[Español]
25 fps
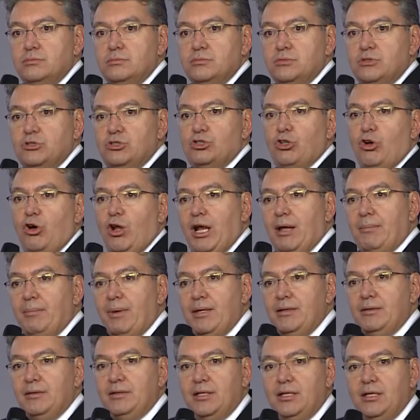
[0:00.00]

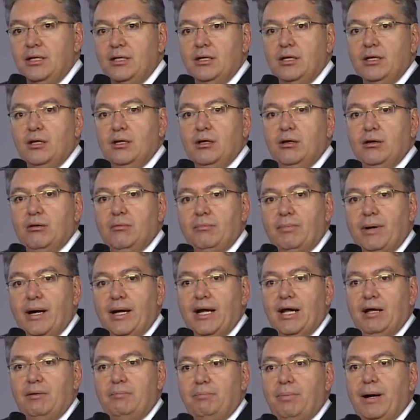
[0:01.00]
solamente
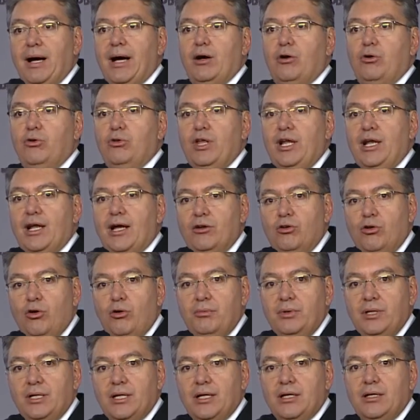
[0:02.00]
para el pago de la
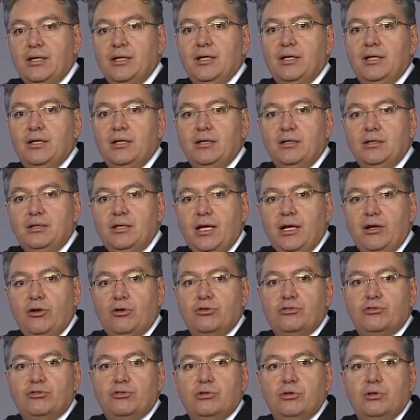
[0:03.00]
nómina de
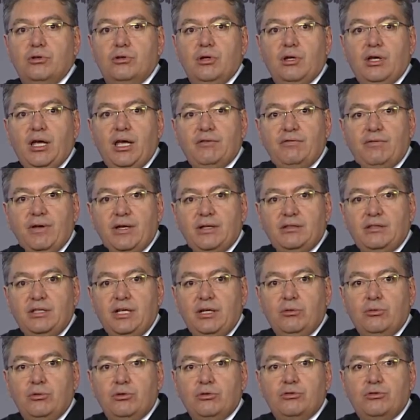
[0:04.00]
los
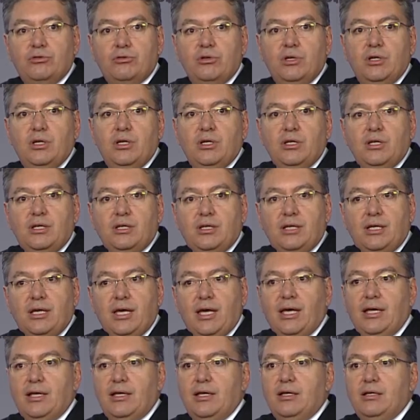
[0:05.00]
efectivos
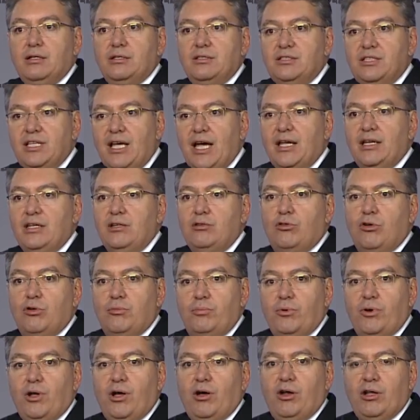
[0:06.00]
que se han
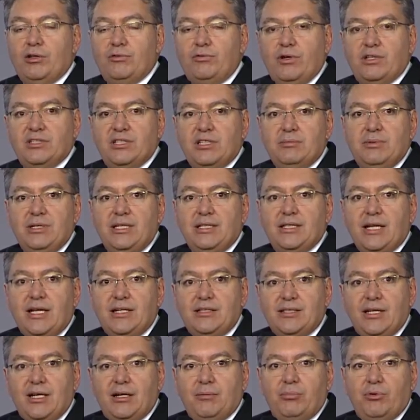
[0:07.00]
incorporado a las fuerzas
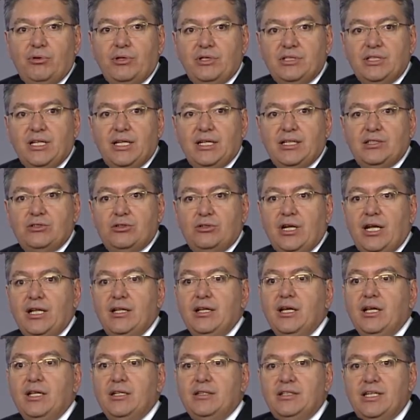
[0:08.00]
militares y a la Policía Nacional
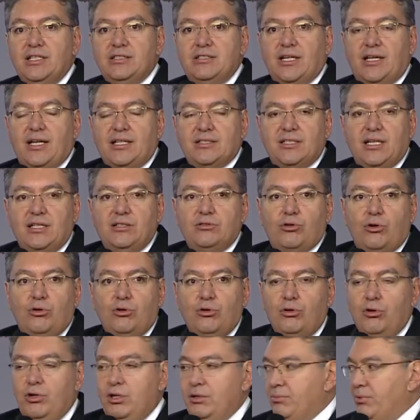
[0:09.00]
desde que se
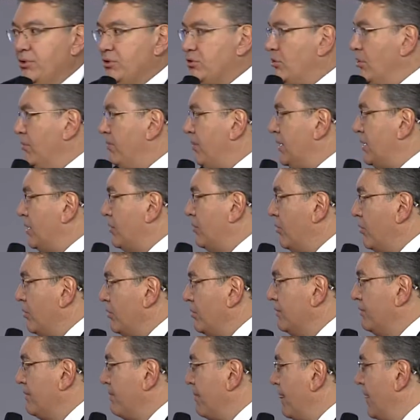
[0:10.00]
introdujo el impuesto de
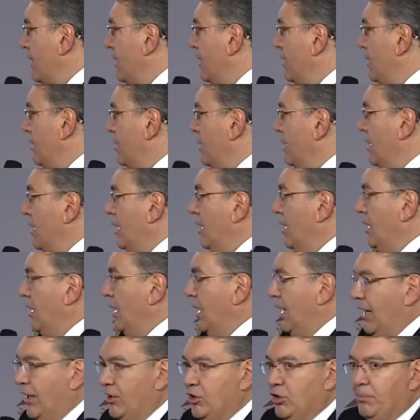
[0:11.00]
patrimonio.
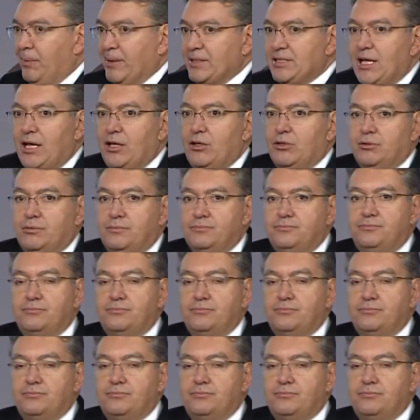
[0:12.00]
El año pasado,